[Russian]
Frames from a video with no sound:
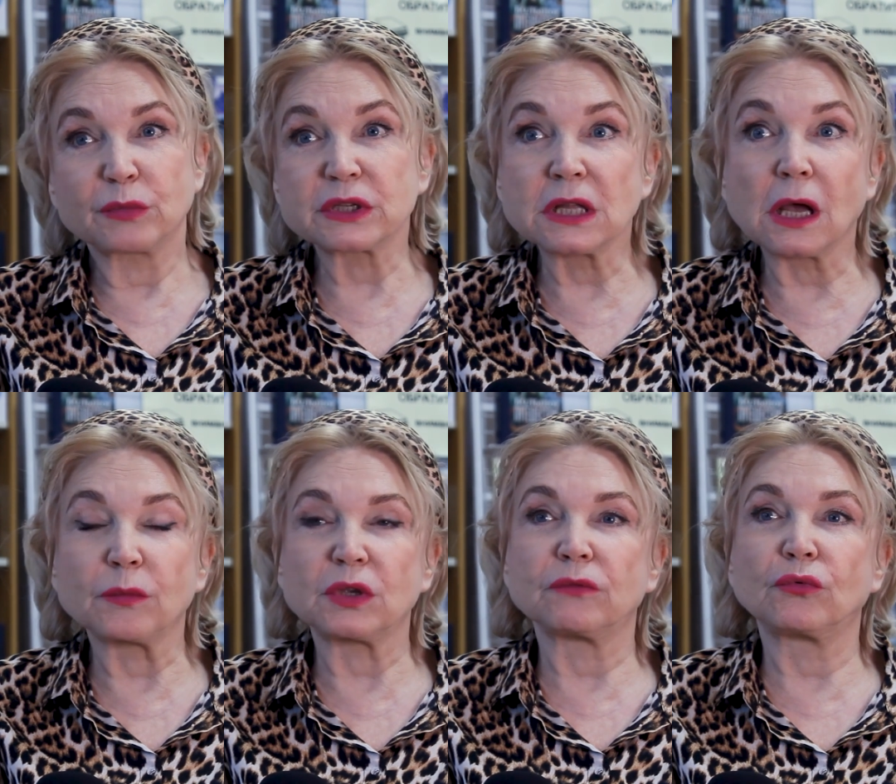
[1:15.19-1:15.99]
Мы
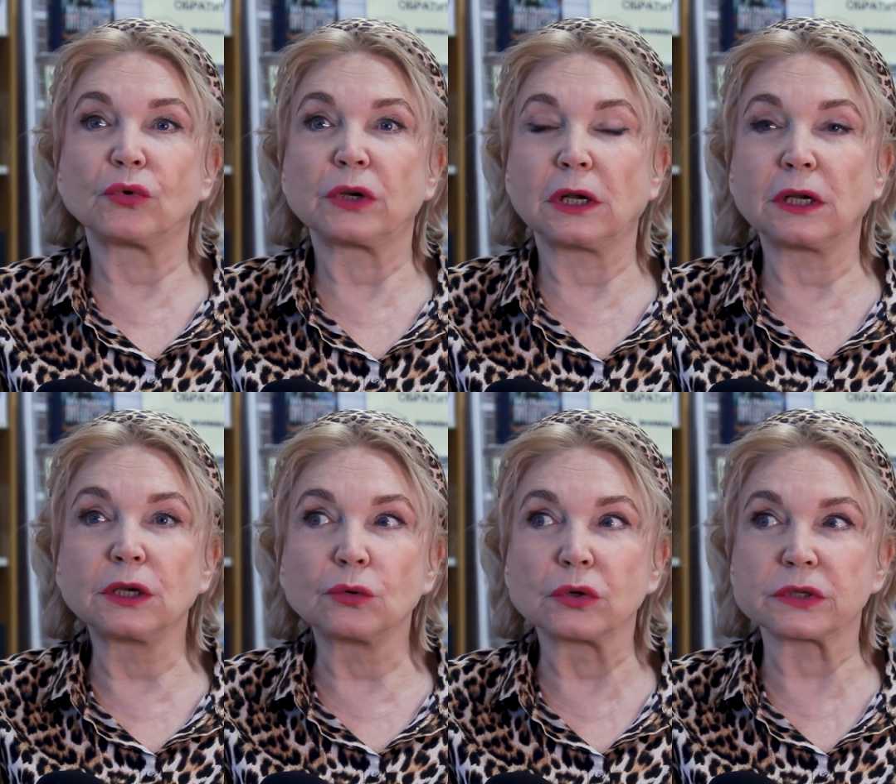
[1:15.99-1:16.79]
знаем его
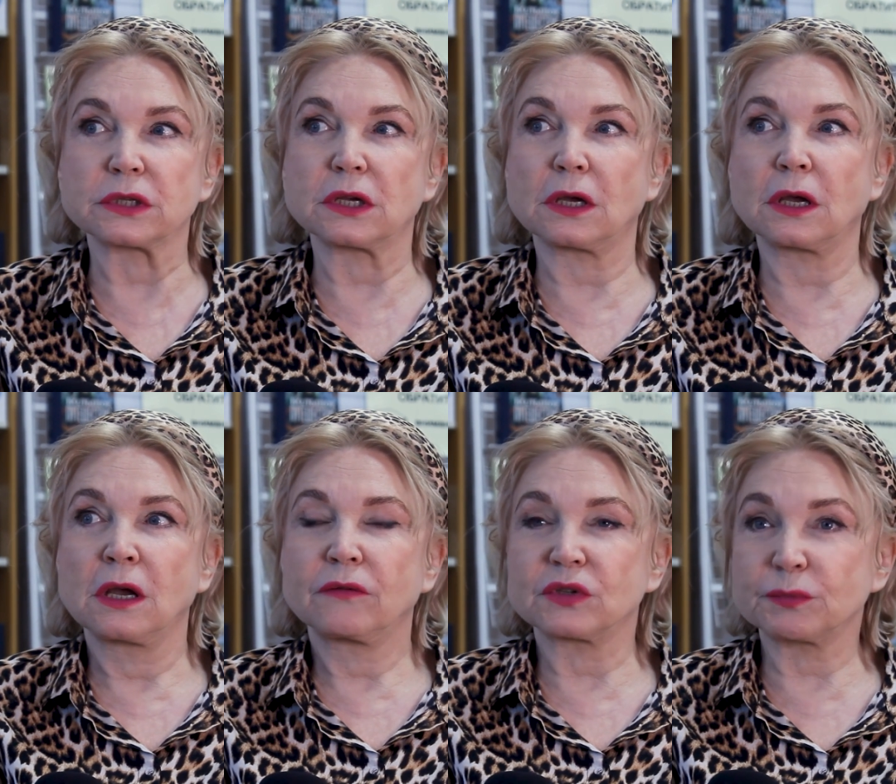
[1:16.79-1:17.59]
религиозное
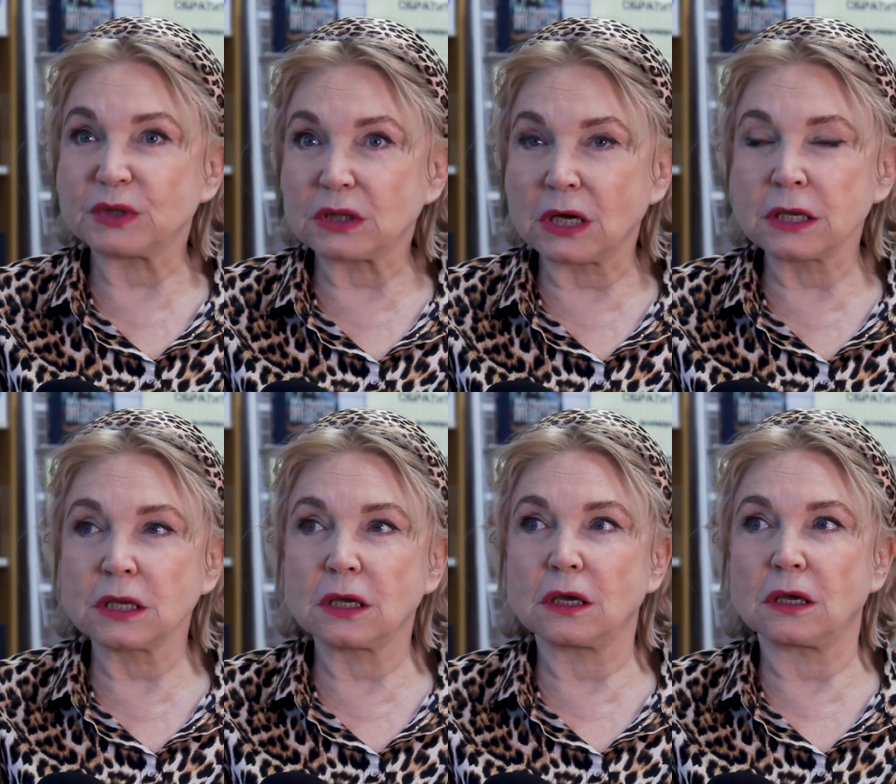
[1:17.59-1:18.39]

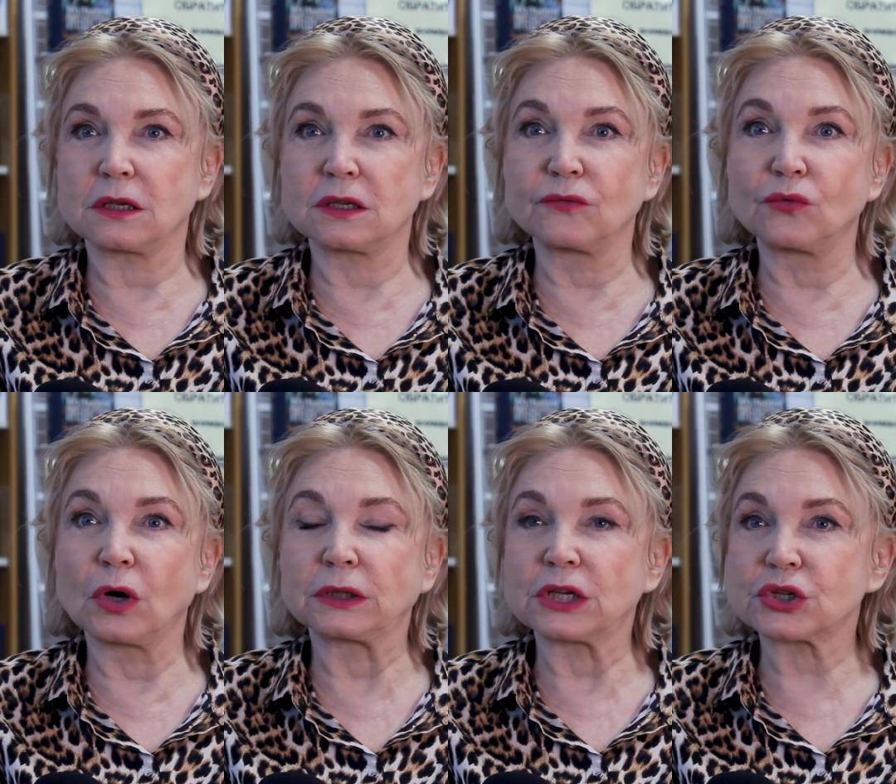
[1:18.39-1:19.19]
воспитание,
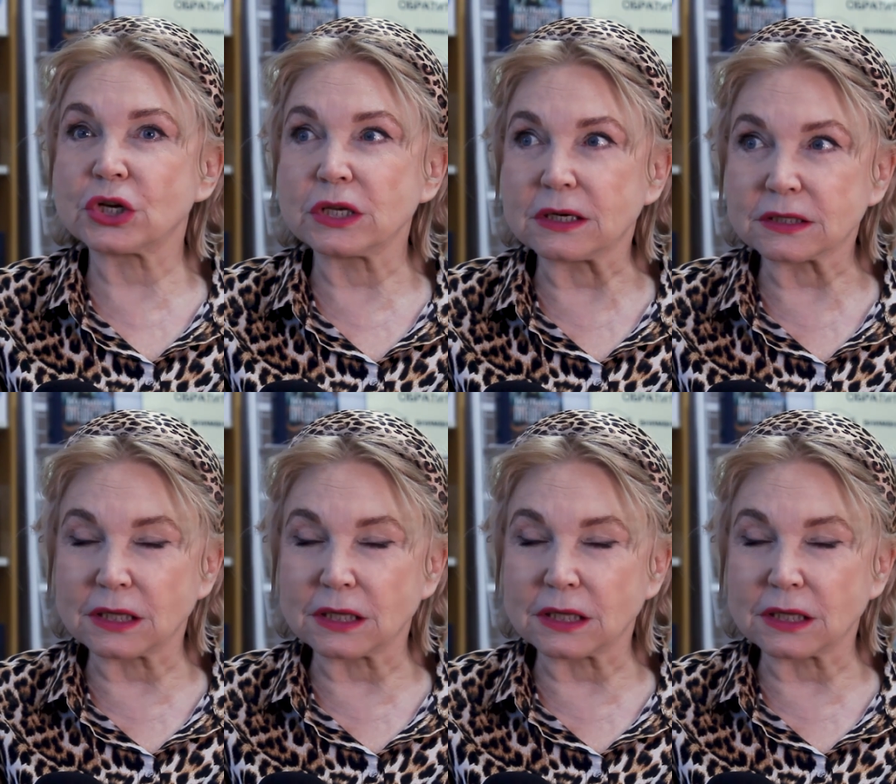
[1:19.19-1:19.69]
его отношение к